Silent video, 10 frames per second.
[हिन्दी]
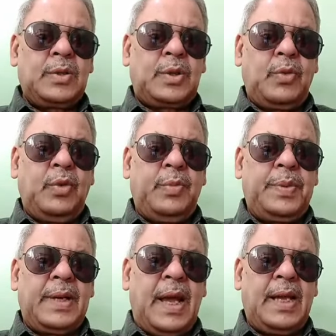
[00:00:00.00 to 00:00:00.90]
तो वो
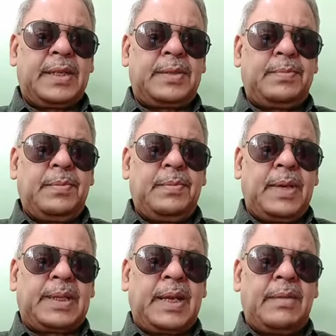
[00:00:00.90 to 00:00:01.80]
बिना
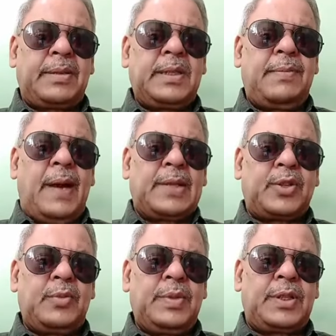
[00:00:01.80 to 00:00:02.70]
मतलब की
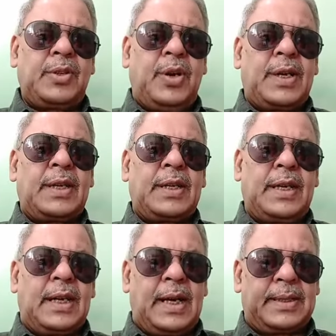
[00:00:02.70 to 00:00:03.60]
बातों में क्यों अड़ंगे
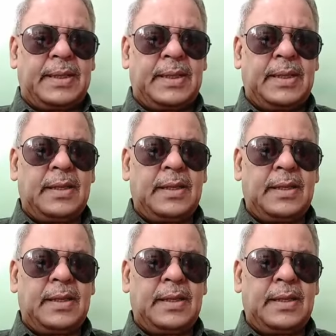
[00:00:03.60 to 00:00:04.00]
लगाती है